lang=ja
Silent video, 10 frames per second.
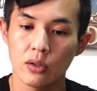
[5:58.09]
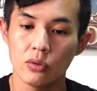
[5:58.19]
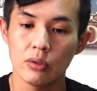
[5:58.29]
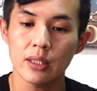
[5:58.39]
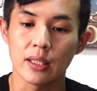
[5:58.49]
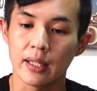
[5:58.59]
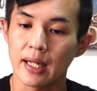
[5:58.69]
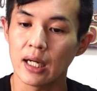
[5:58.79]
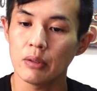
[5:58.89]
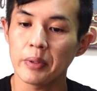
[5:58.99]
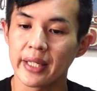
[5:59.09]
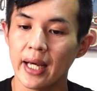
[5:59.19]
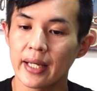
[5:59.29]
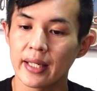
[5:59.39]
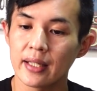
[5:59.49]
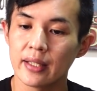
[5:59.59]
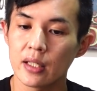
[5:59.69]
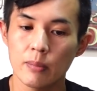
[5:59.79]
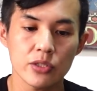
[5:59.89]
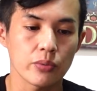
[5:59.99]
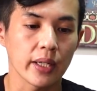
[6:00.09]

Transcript: こうやってね、緩和もギャンギャンできますわ